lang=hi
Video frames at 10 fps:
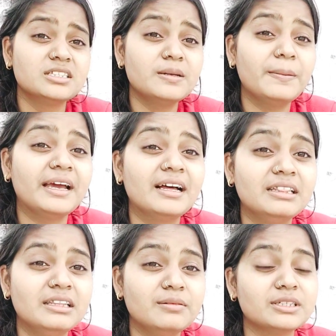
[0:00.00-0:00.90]
सिर्फ एक
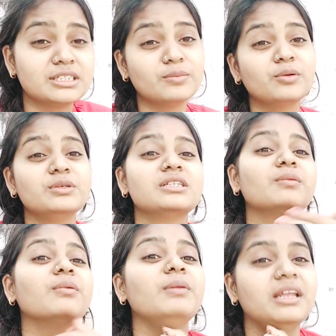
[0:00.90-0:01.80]
गलती की वजह से वो भी
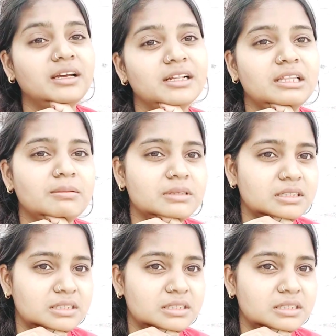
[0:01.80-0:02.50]
सिर्फ मेरी गलती की वजह